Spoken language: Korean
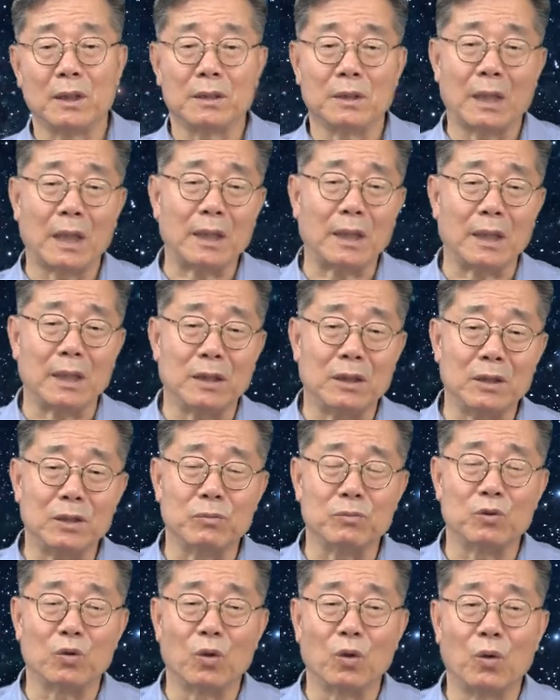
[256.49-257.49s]
나라의
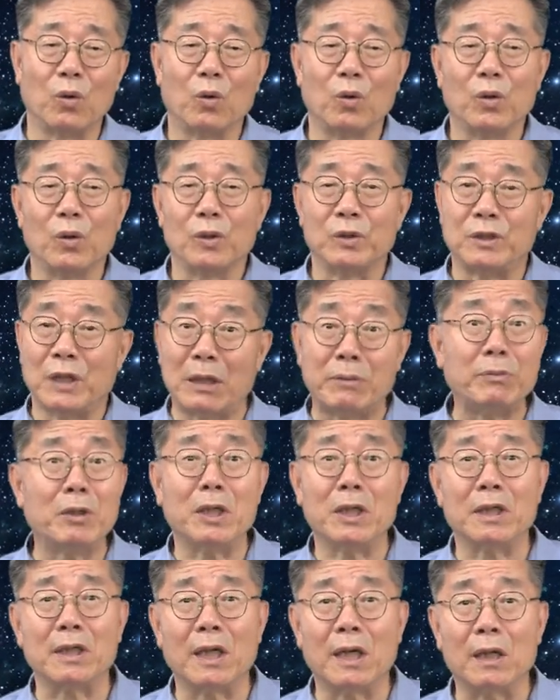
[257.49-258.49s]
이름도
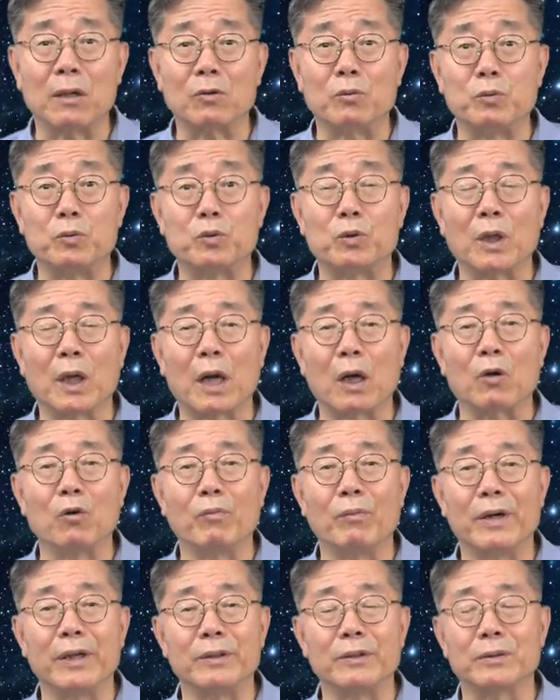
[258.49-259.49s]
장명해 달라고 부탁하고
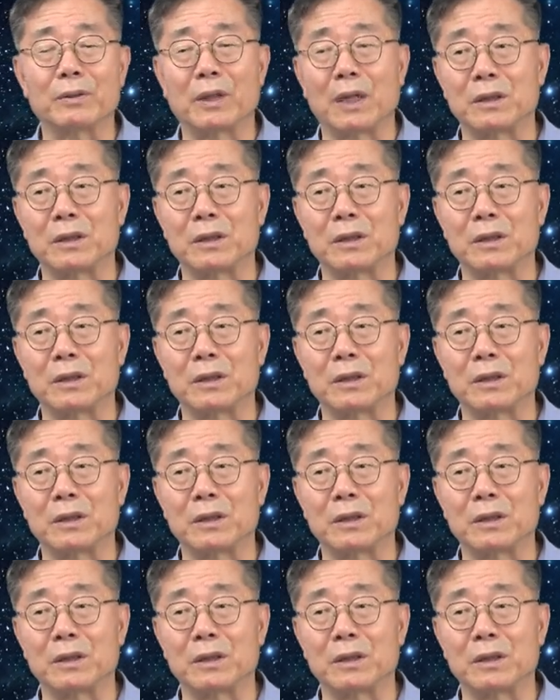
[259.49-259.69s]
말이요.